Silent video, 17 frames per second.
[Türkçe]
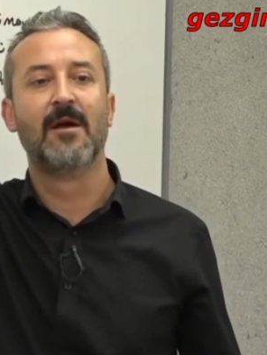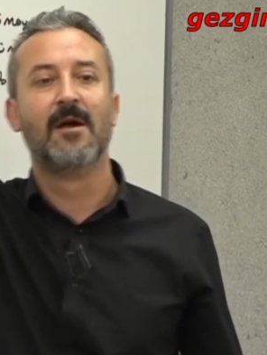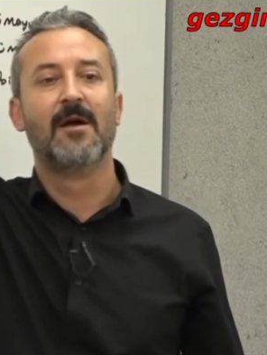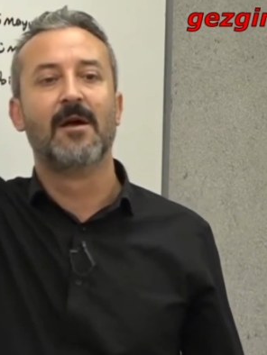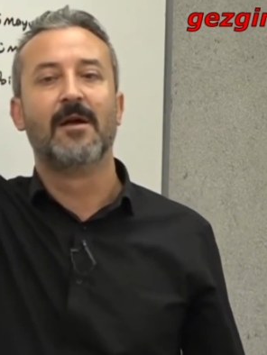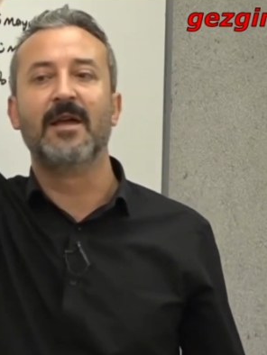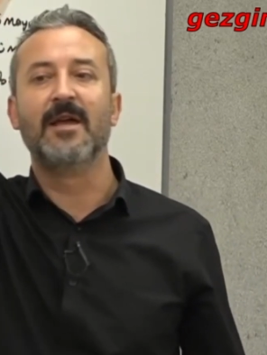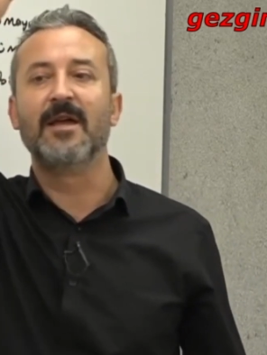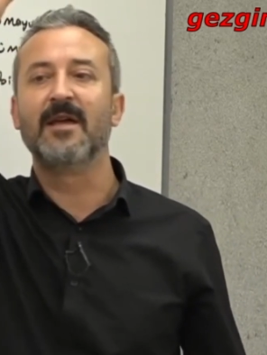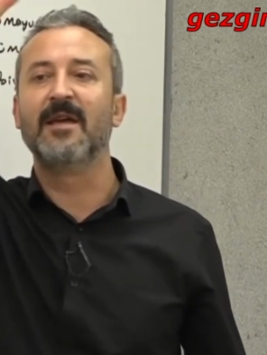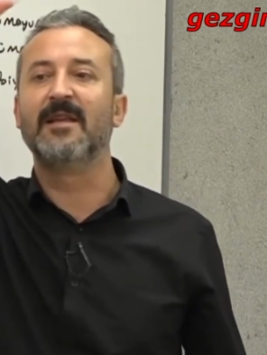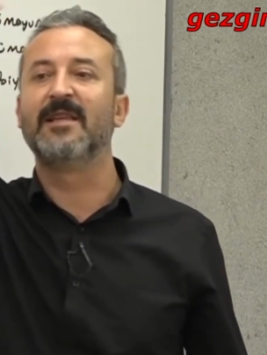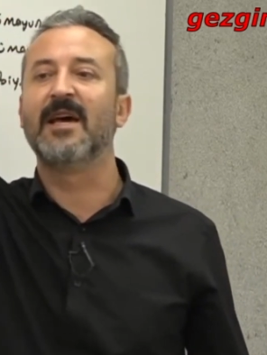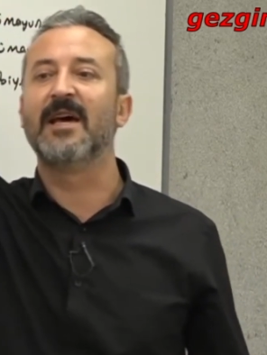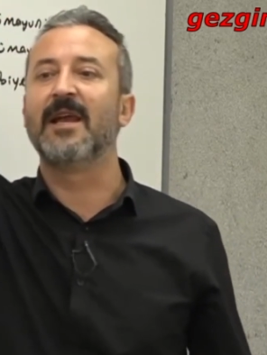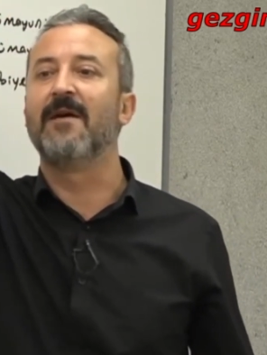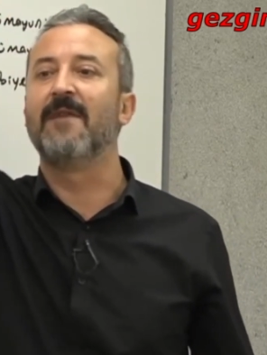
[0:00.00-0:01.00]
Aa.
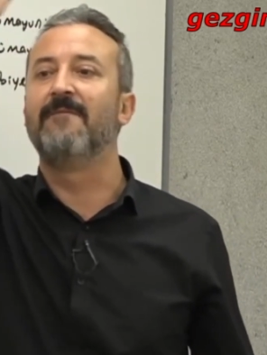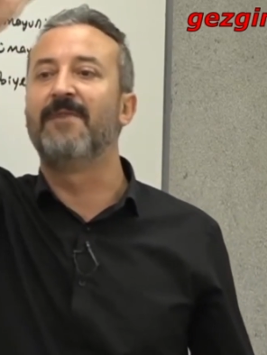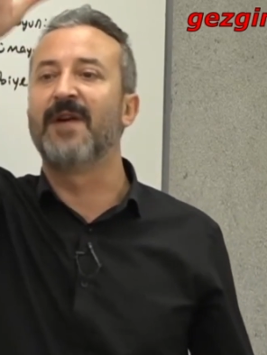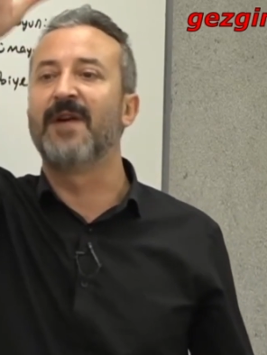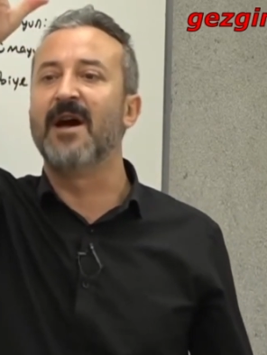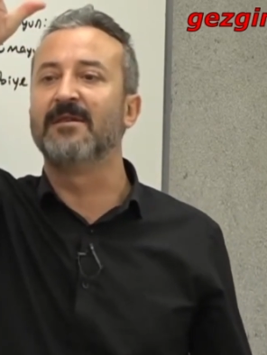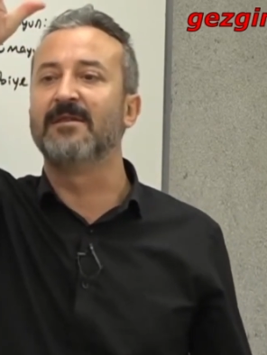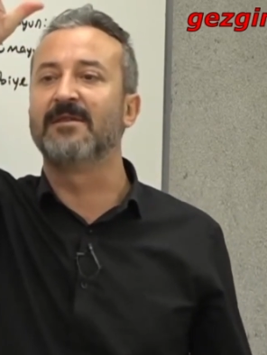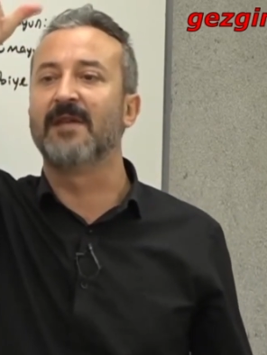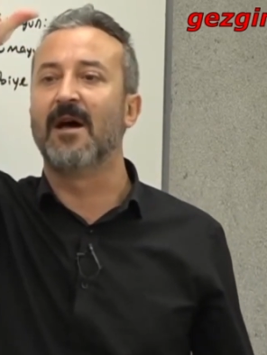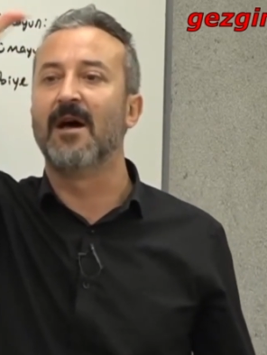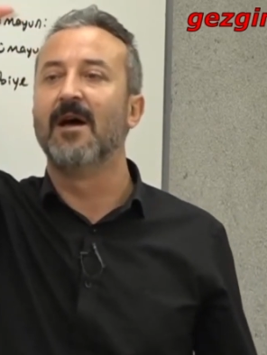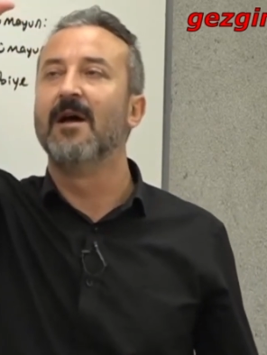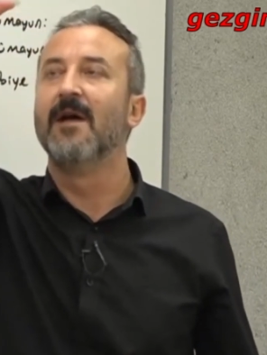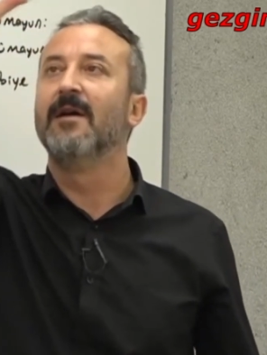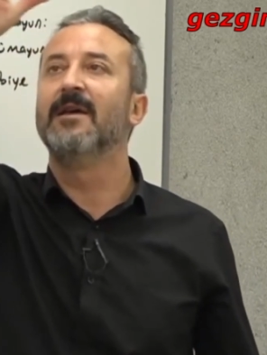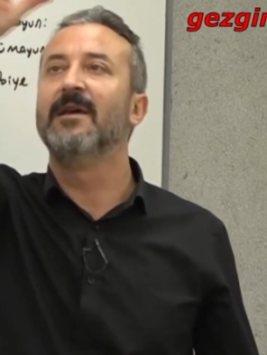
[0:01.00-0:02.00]
İngiltere, Fransa,
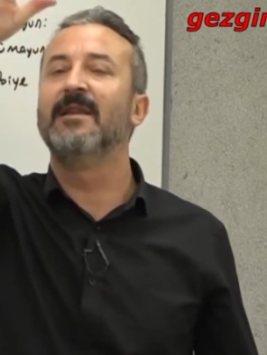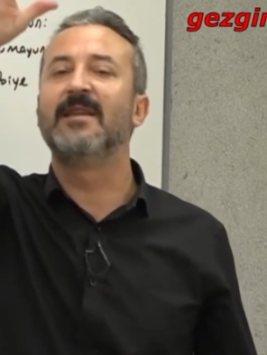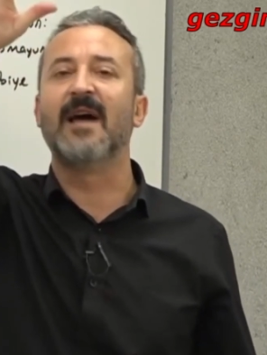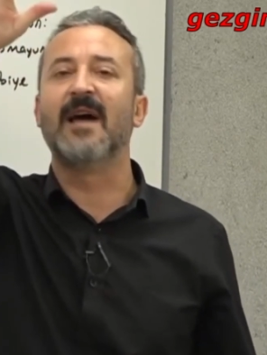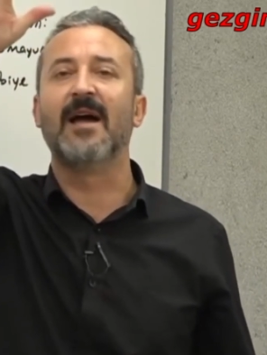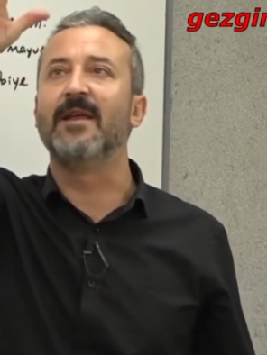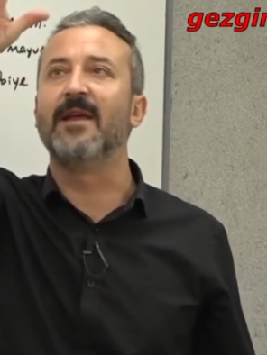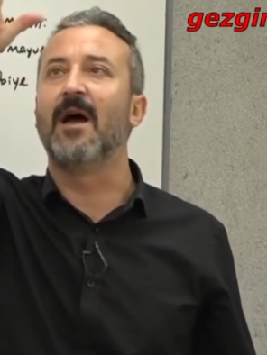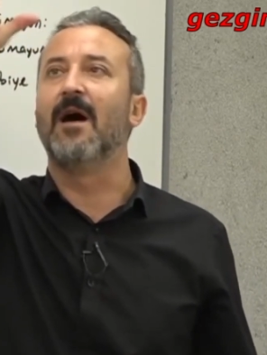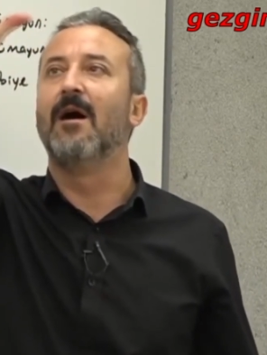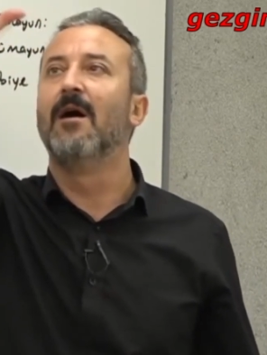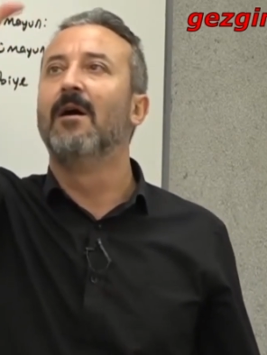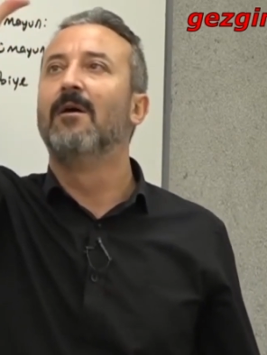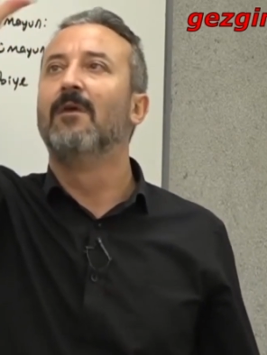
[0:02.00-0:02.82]
İtalya,